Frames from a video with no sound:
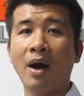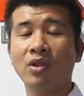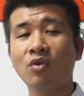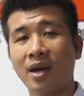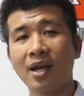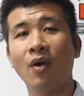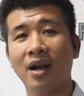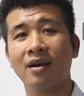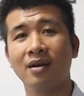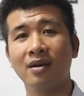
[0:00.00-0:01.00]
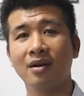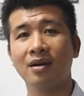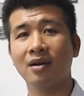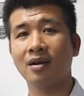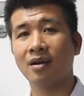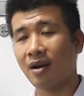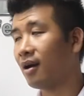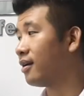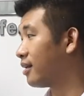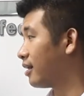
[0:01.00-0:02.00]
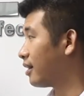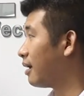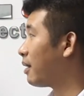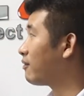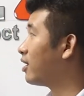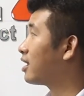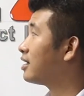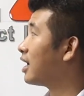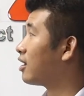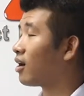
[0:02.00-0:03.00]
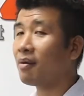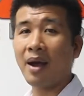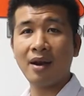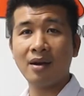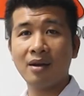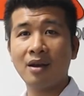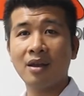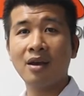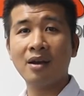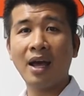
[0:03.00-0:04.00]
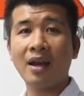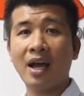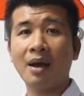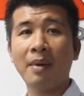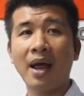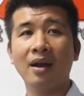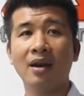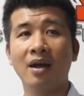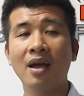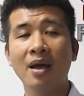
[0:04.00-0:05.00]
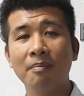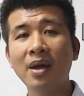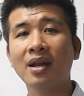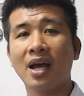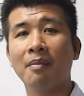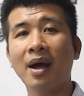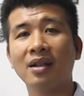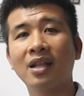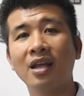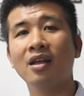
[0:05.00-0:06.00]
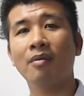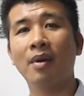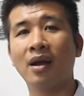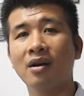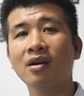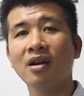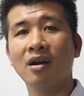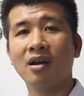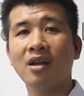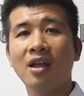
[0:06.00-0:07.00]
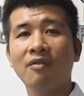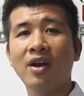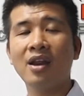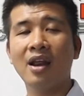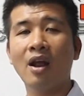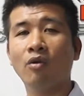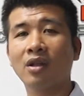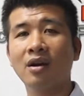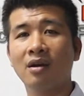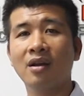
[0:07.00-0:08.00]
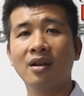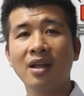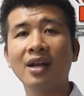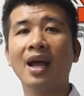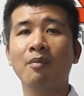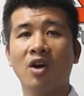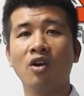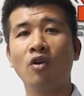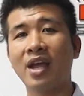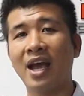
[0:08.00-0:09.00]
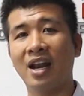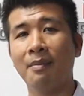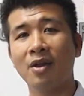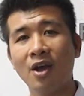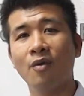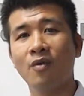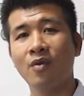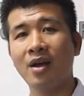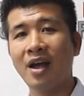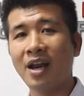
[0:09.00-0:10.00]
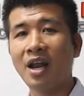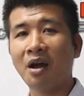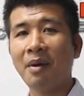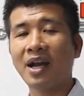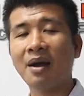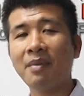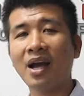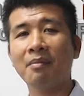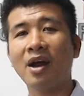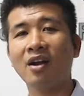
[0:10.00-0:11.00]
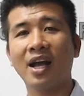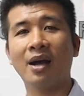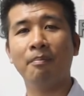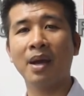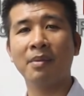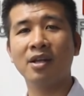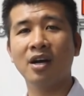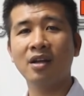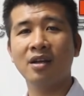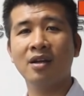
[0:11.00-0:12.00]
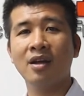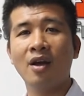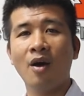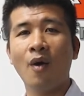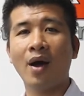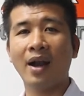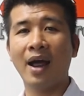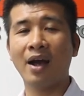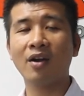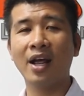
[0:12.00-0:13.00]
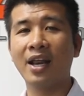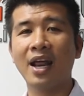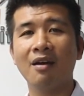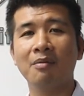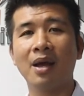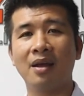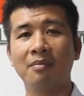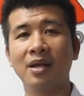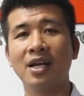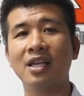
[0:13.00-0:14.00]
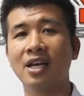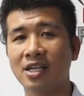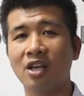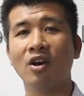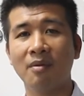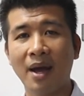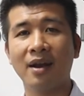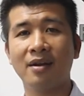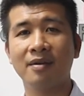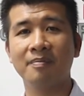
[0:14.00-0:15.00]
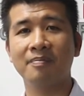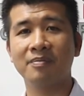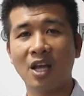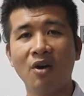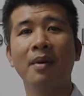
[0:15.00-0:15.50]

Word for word: bảo tiêu chuẩn kỹ thuật đó thì mình vừa chia sẻ cho các bạn như thế này để các bạn biết để các bạn tính cho mình ước lượng cái chi phí để đầu tư thiết kế một cái ngôi nhà là bao nhiêu nếu các bạn thắc mắc các bạn có thể comment bên dưới hoặc là có thể liên hệ với mình mình sẽ chia sẻ cho các bạn chào các